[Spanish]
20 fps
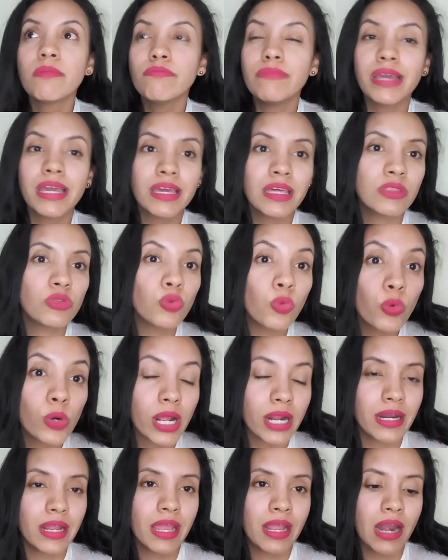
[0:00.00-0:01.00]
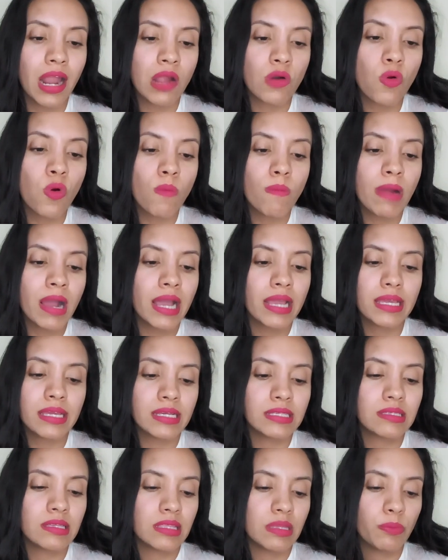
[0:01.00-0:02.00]
me duran el aroma
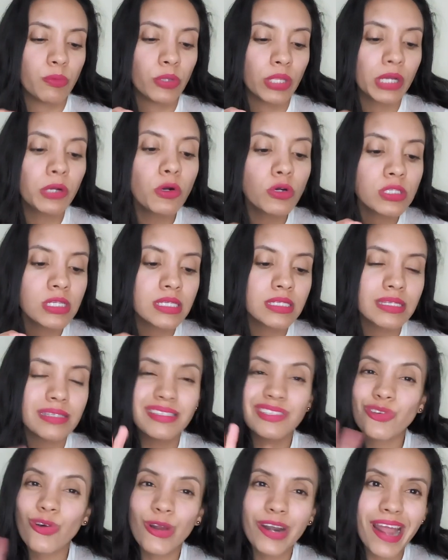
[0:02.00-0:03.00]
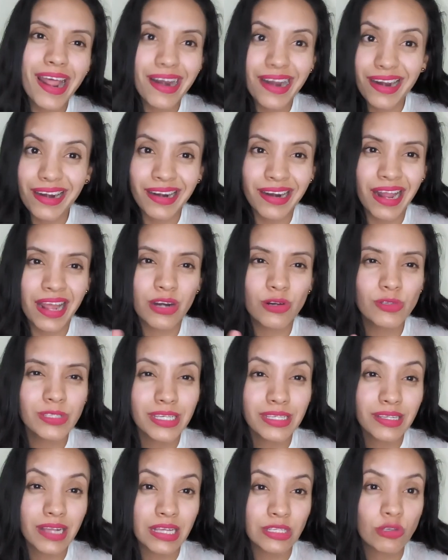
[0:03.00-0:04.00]
y ese tipo de cosas. Son
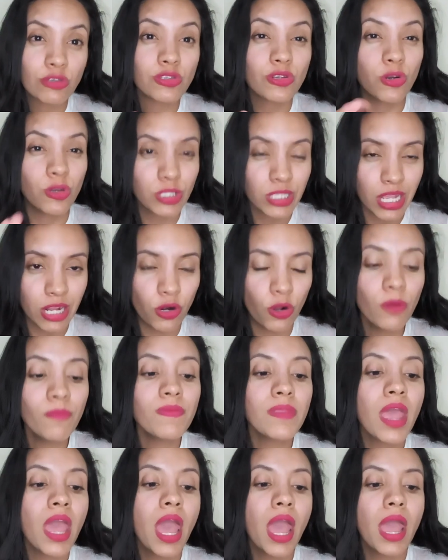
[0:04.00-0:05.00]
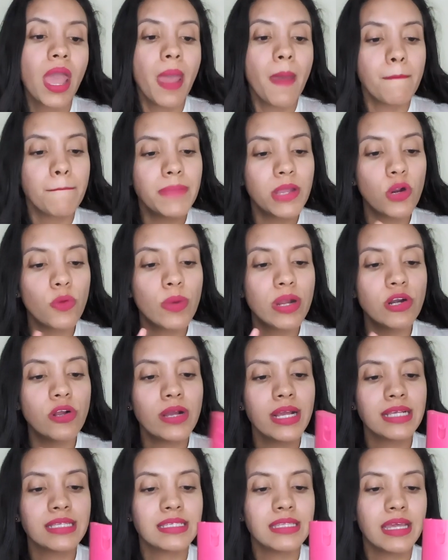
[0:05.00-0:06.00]
raros, escasos los que no. Pero
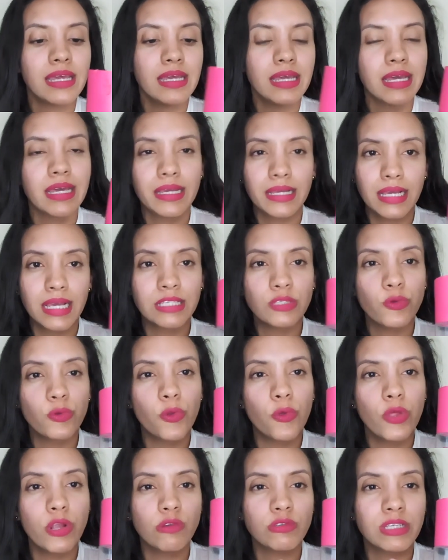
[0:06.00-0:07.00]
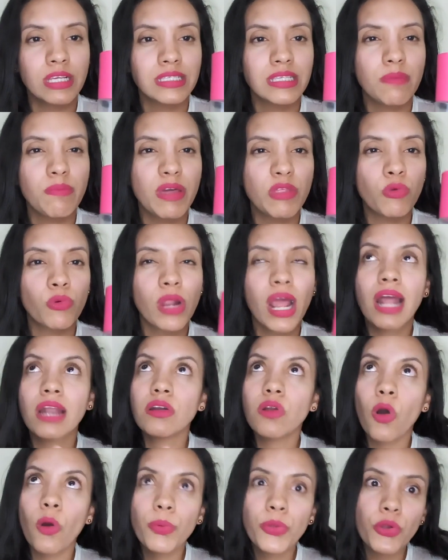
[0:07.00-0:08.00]
bueno, este eh, es uno de los que sí me
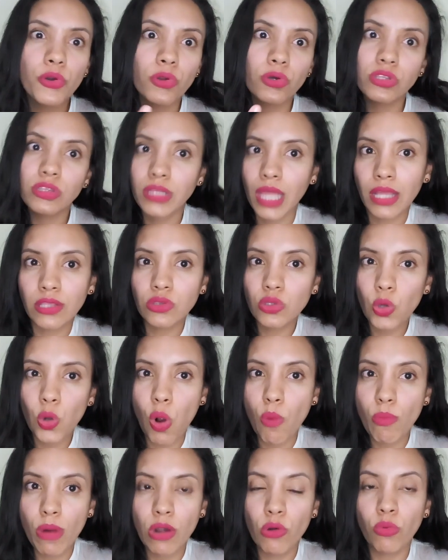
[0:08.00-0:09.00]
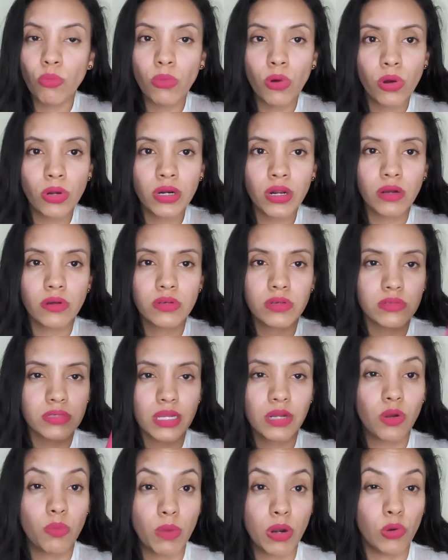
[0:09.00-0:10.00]
dura, obvio no tanto como el humor, o,
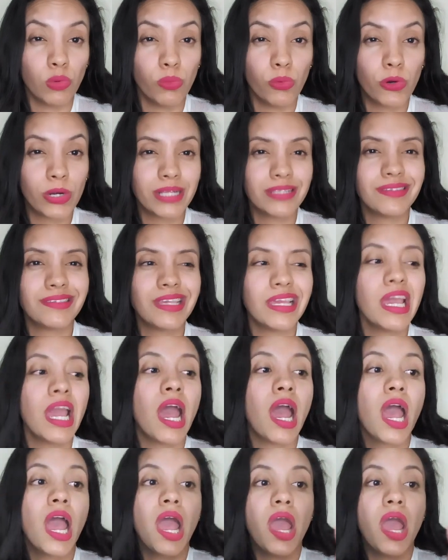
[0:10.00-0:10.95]
sea, como el humor en sí,